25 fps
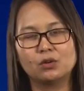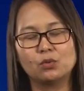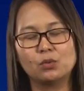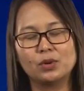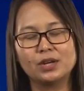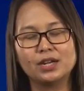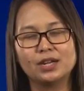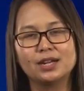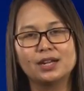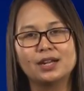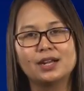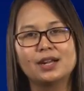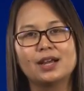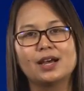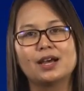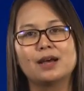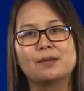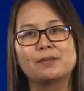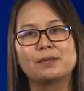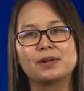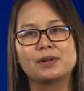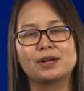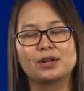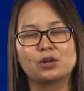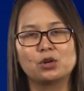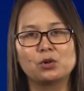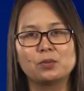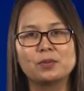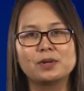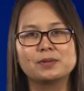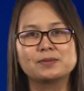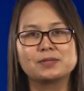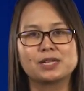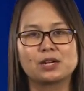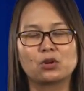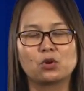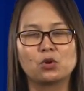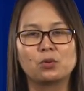วัฒนธรรม กระทบ
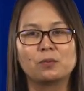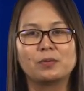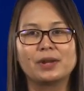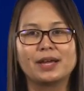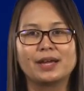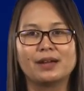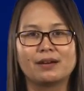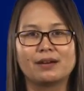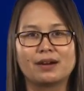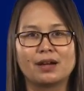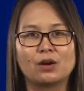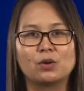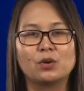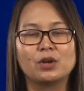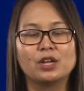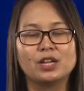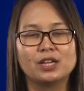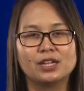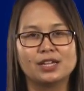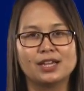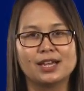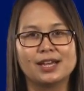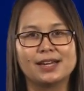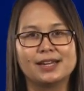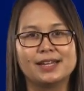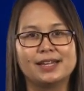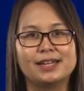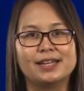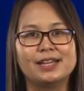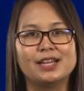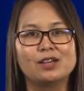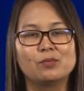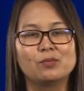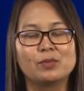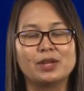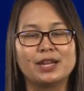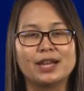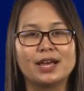กับสังคมไทยเราอย่างหลีก
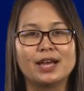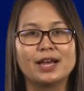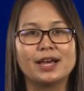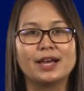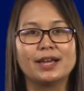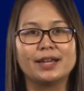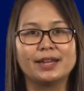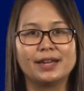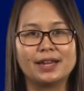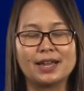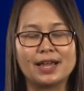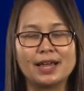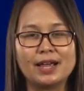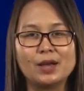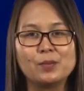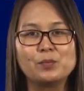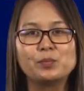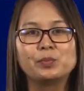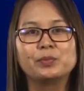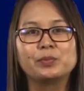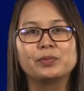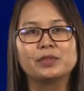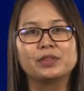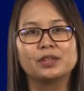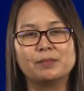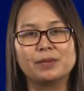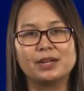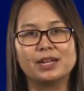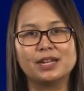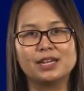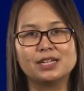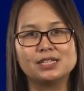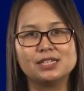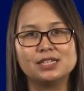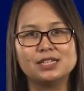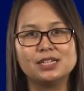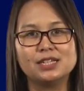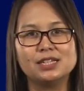เลี่ยงไม่ได้ และเป็นห
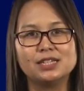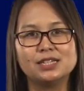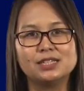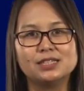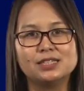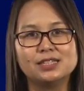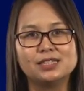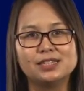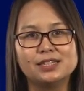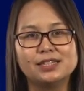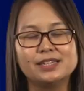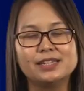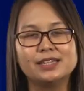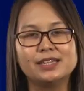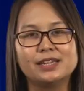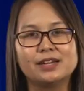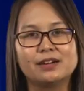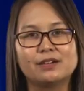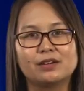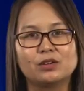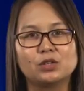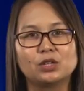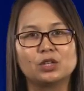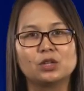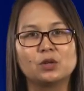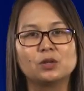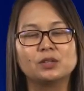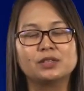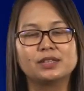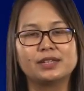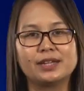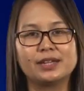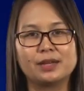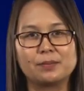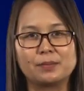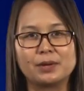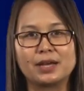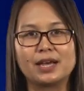น้าที่ที่เราต้อง
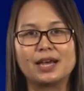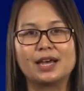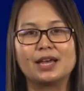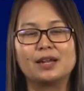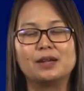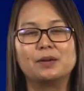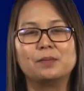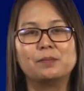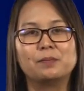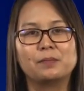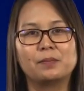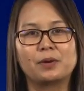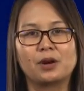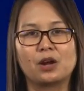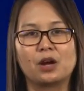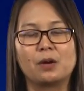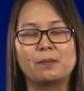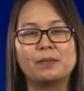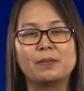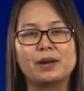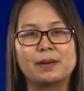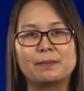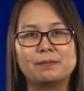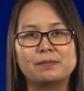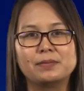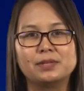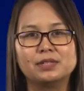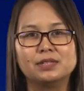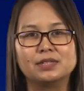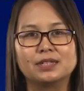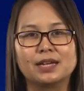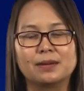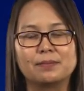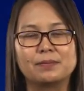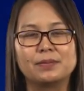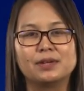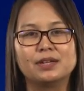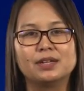เตรียมการพร้อมรับมือ
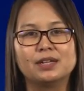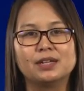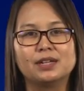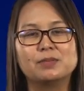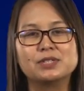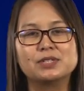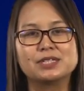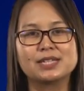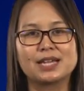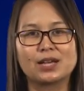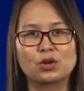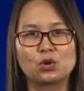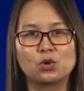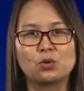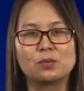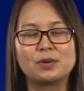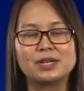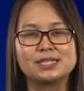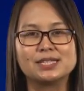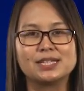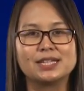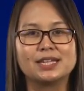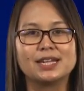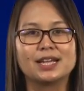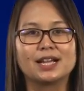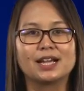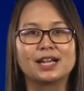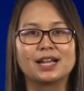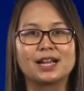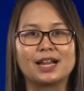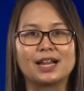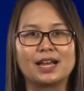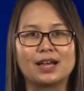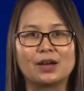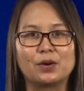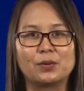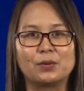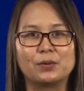กับประชาคมอาเซียนดังก
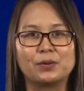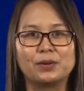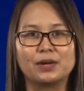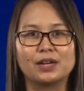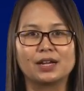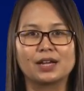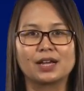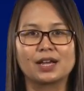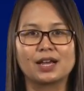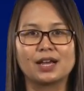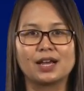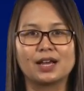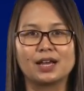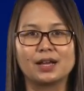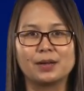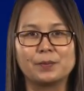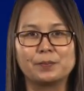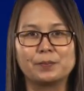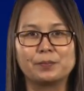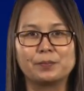ล่าวนะคะ